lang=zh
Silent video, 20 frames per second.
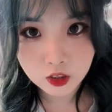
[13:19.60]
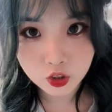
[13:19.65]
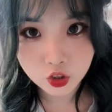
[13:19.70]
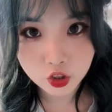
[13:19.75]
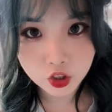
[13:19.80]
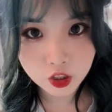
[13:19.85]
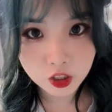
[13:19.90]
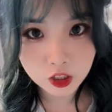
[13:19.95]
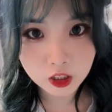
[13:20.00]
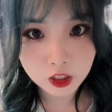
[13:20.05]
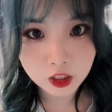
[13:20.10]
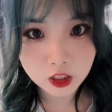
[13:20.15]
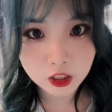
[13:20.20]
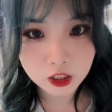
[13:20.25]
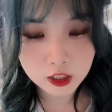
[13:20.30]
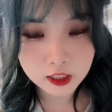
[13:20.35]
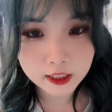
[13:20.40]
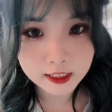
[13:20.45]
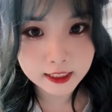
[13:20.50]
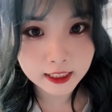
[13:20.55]
就是
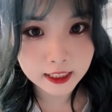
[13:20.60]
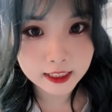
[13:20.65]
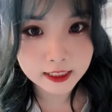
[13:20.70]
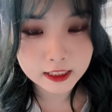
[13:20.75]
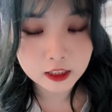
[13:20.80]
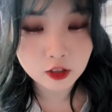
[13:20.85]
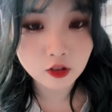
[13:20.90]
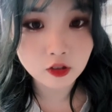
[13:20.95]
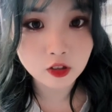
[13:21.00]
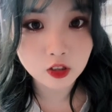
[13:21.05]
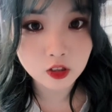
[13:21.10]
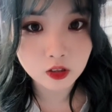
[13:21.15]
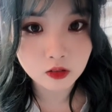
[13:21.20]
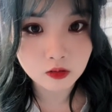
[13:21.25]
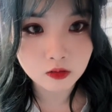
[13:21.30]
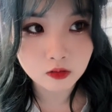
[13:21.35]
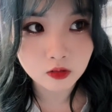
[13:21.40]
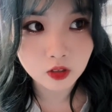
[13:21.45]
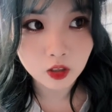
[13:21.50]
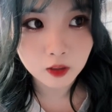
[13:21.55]
之前镜中圣
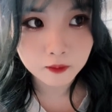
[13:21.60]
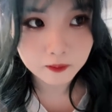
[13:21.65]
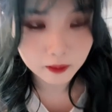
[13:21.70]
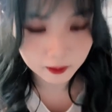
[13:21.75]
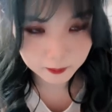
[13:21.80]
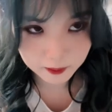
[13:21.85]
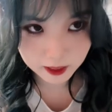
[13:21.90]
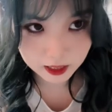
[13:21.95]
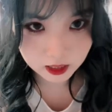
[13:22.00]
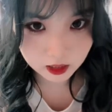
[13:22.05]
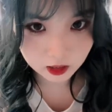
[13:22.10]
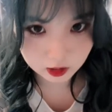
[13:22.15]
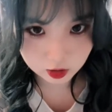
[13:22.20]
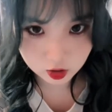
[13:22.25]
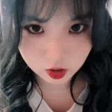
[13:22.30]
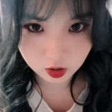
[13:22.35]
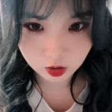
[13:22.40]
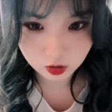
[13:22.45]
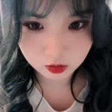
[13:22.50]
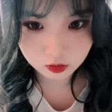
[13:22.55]
女八班的
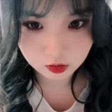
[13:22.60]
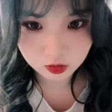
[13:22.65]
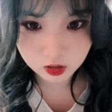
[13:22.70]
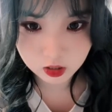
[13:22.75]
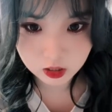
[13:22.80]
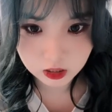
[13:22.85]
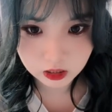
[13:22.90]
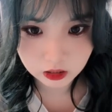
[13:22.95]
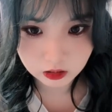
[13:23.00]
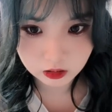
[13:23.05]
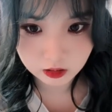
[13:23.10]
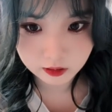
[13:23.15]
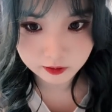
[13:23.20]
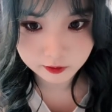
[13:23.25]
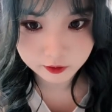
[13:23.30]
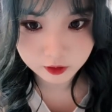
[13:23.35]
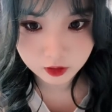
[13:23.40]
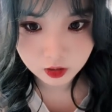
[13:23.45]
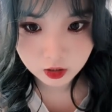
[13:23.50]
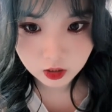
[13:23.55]
时候就是这套衣
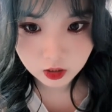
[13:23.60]
服。